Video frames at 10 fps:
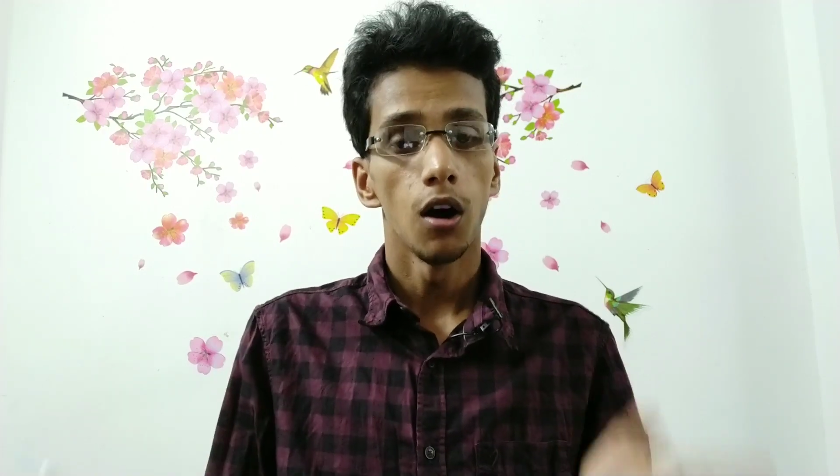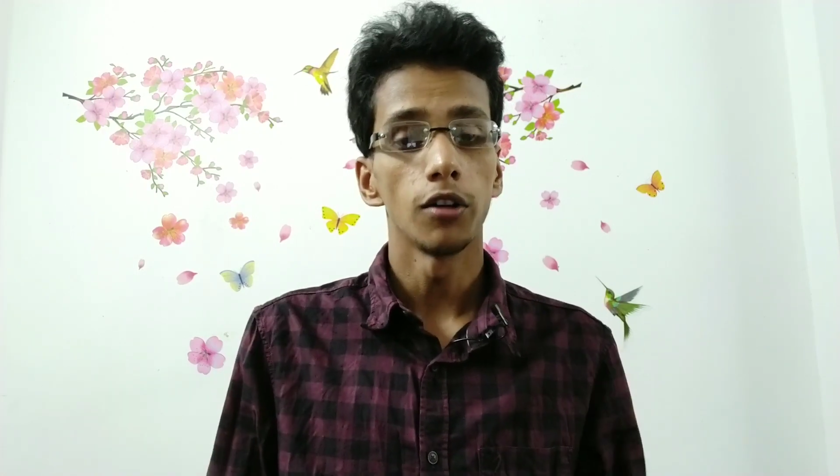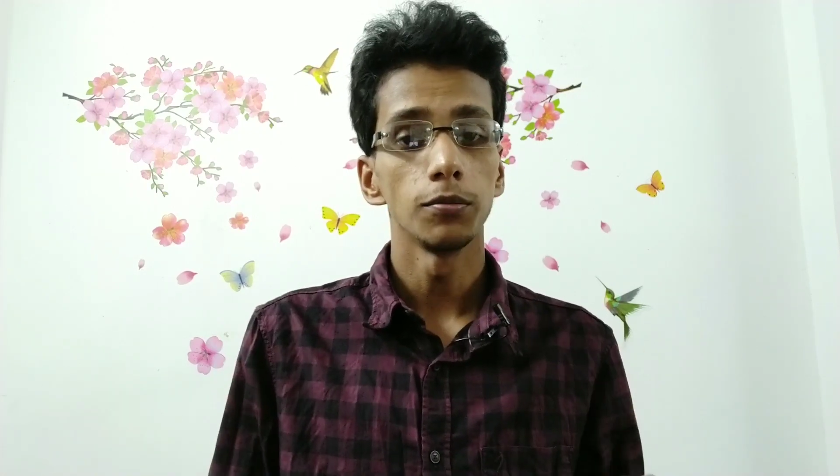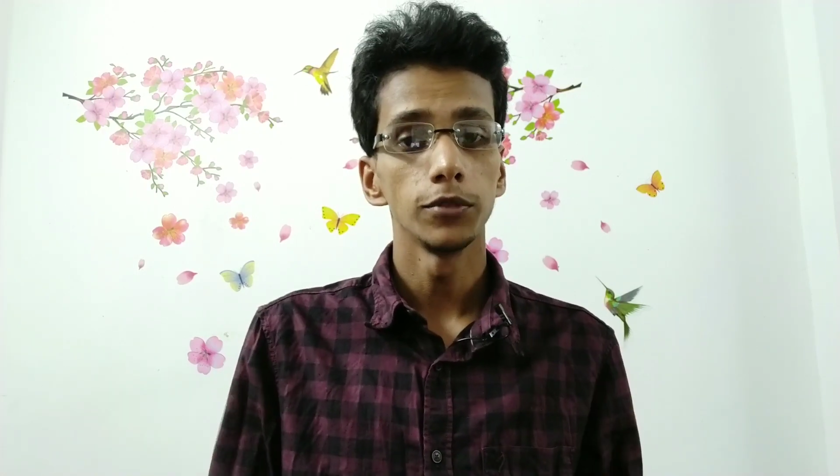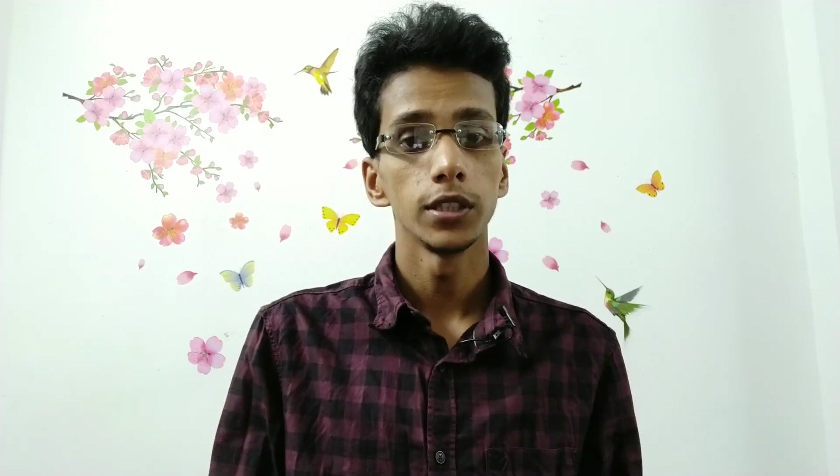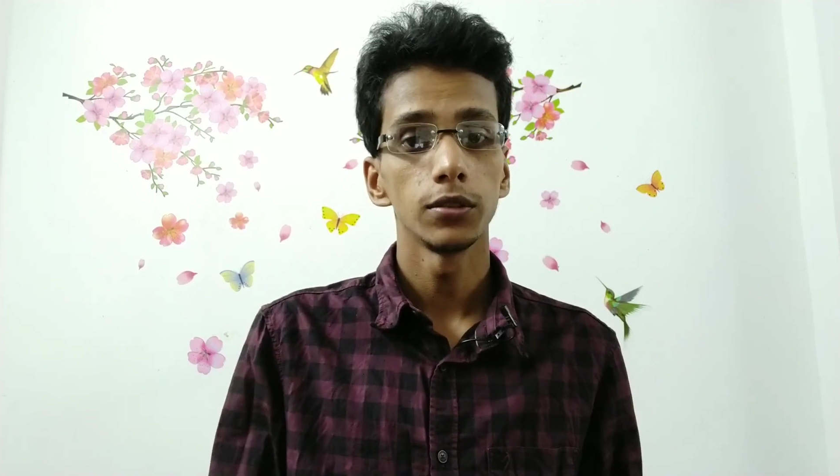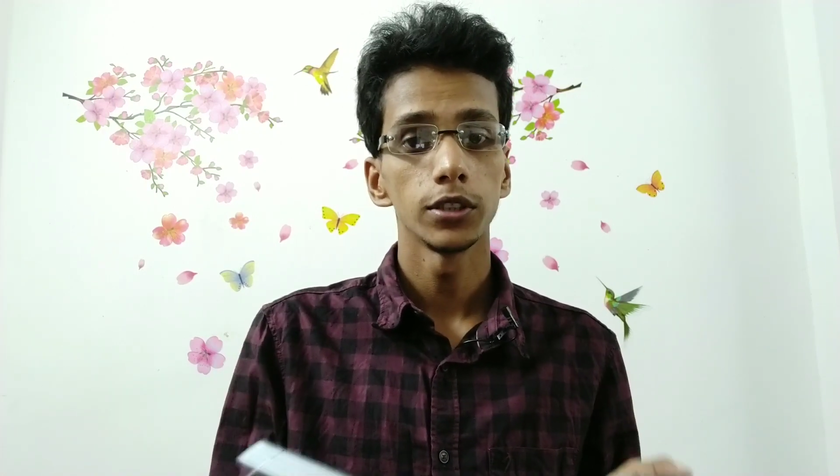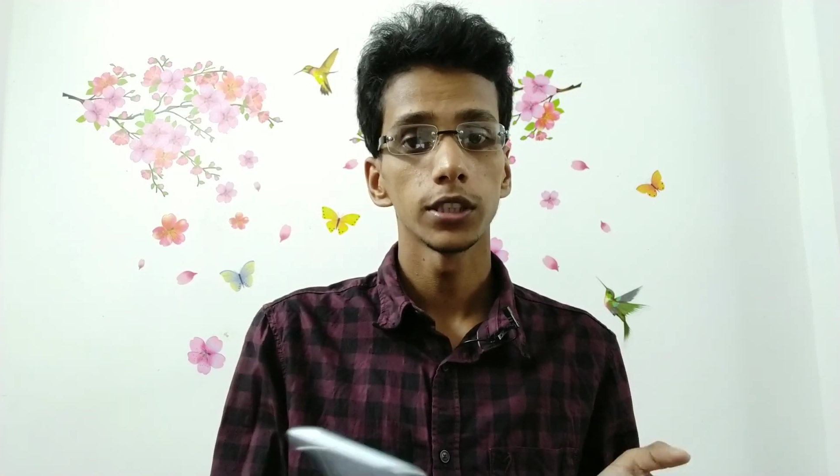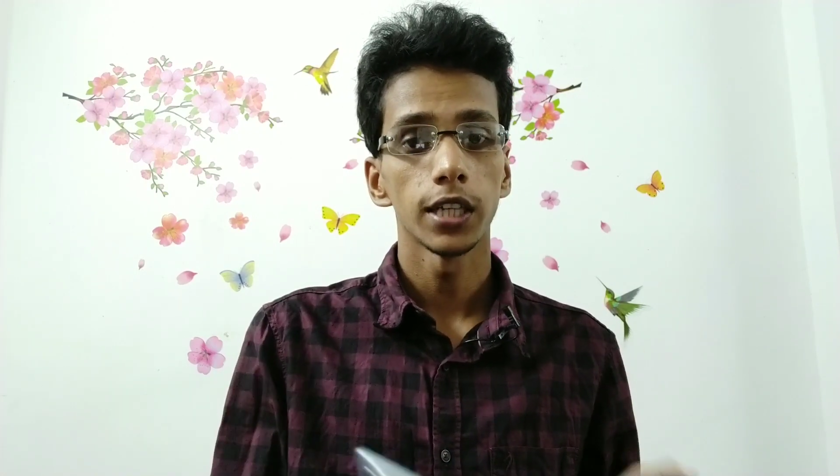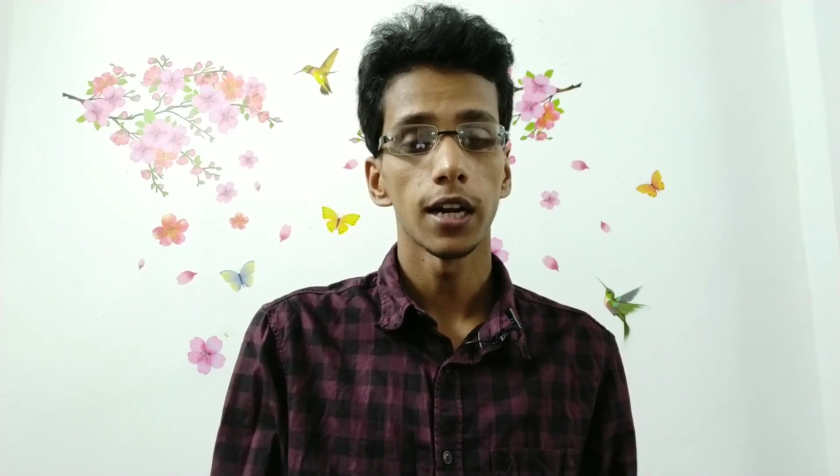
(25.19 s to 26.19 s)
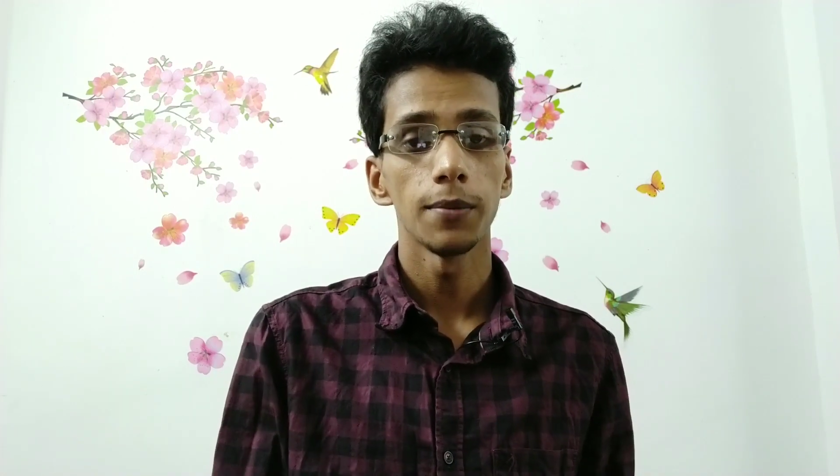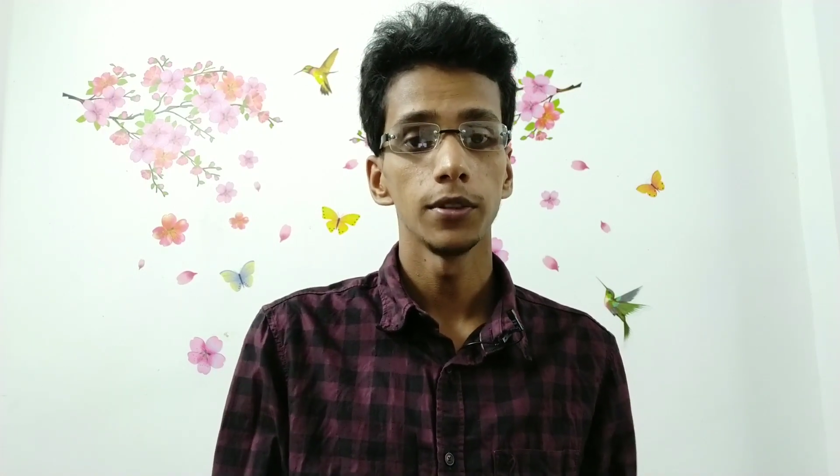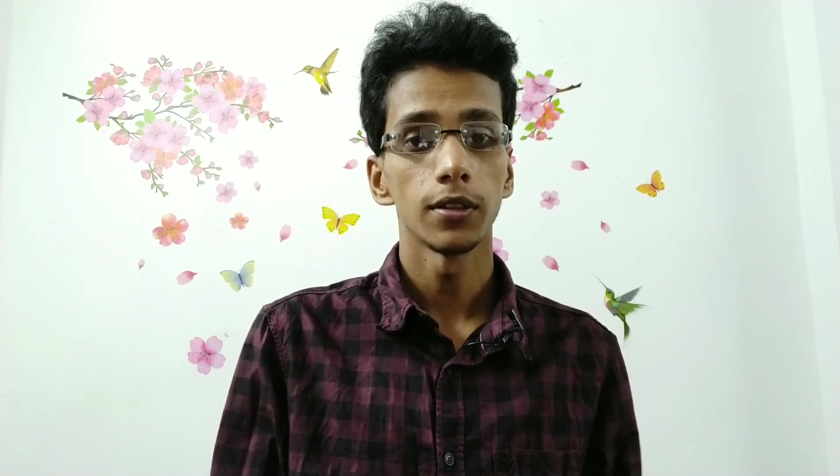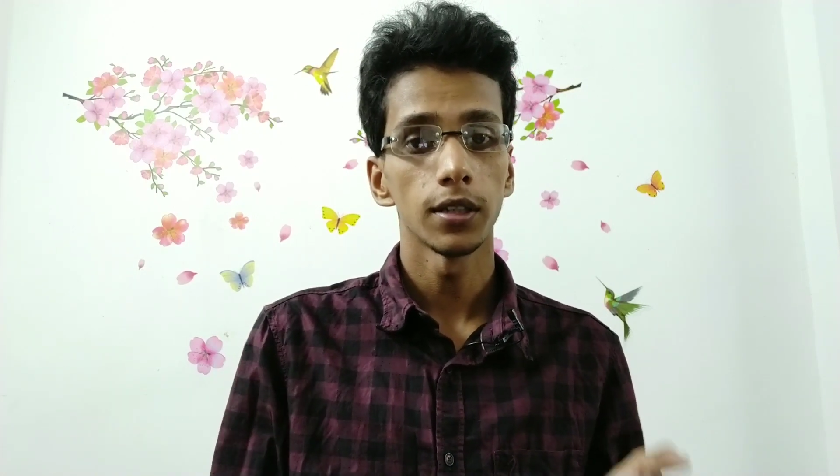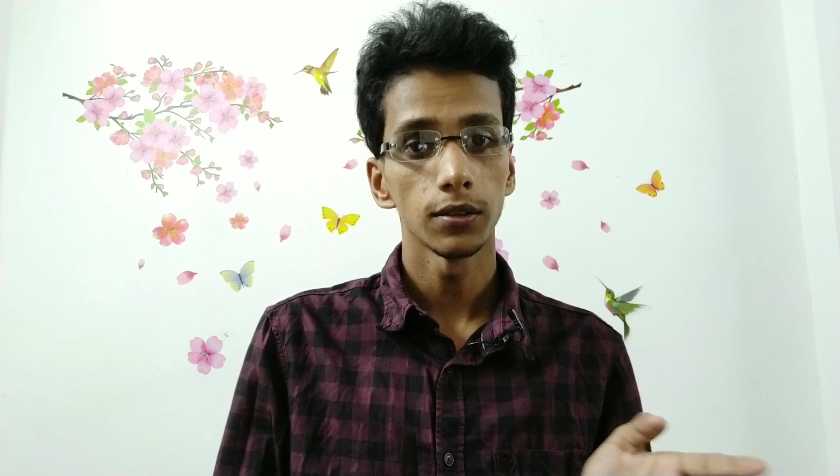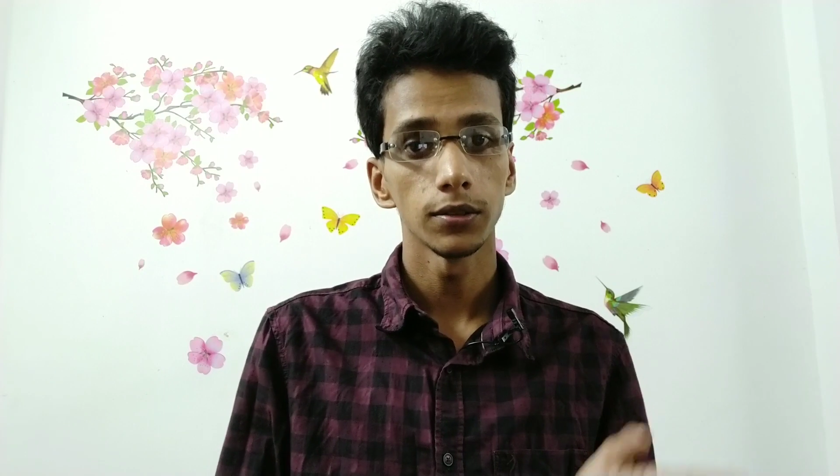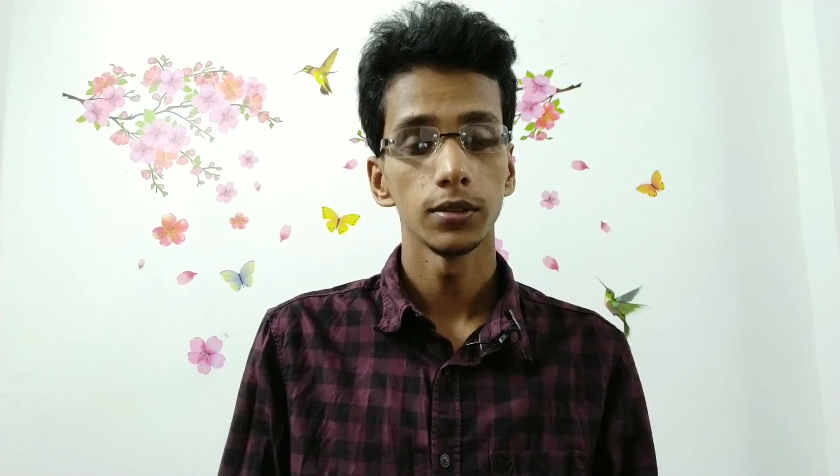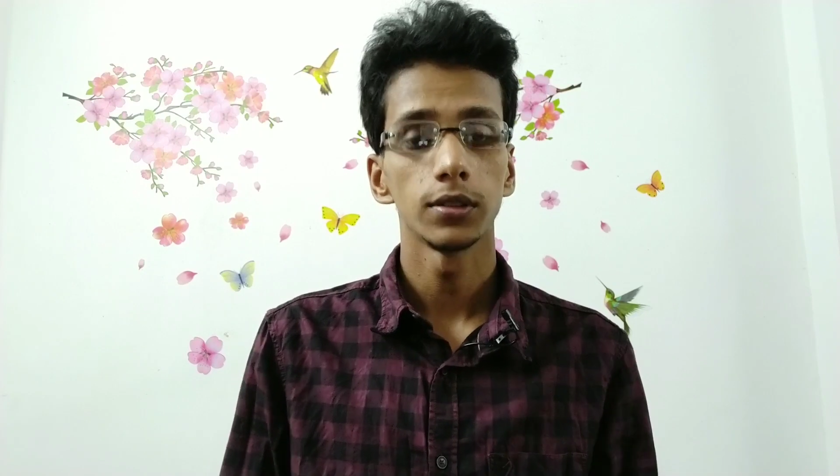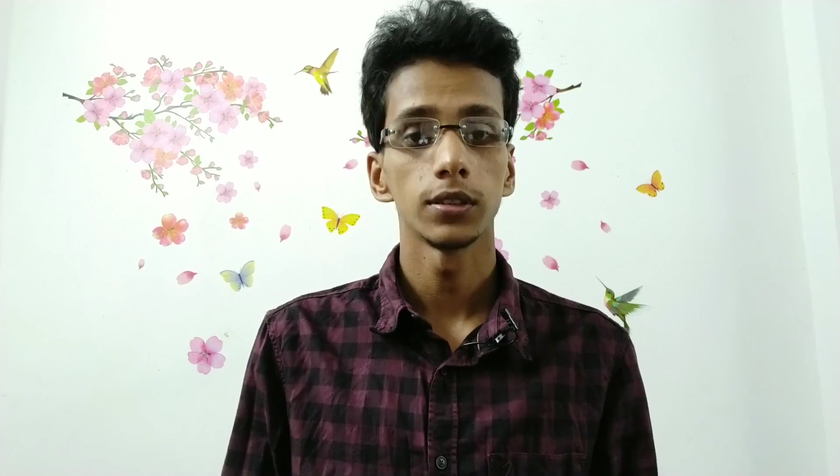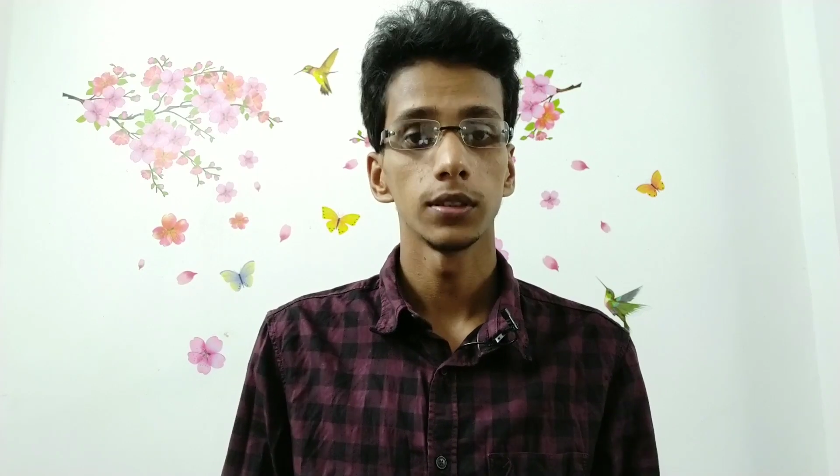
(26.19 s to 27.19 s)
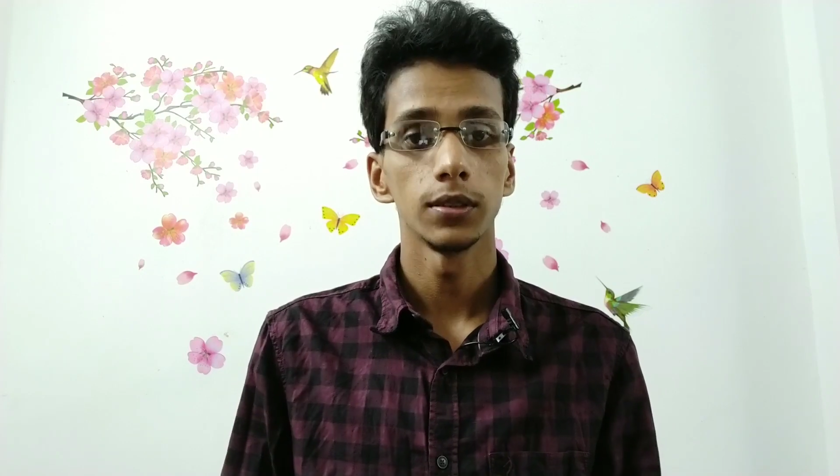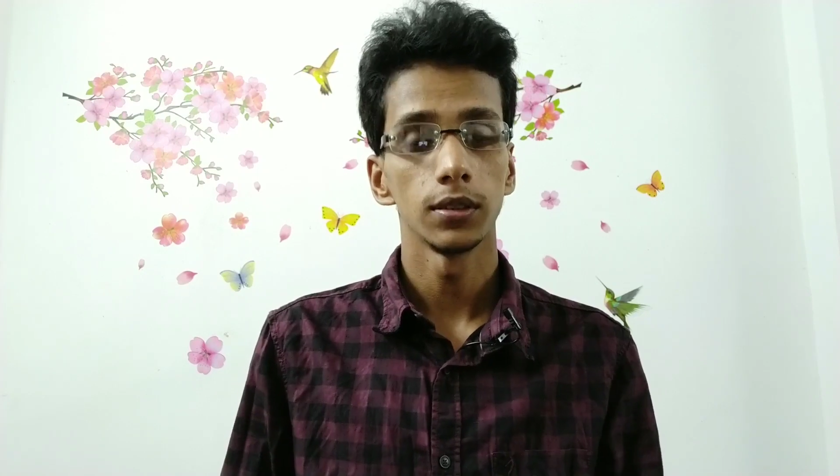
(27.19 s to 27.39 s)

और मुझे कुछ खराबी और कुछ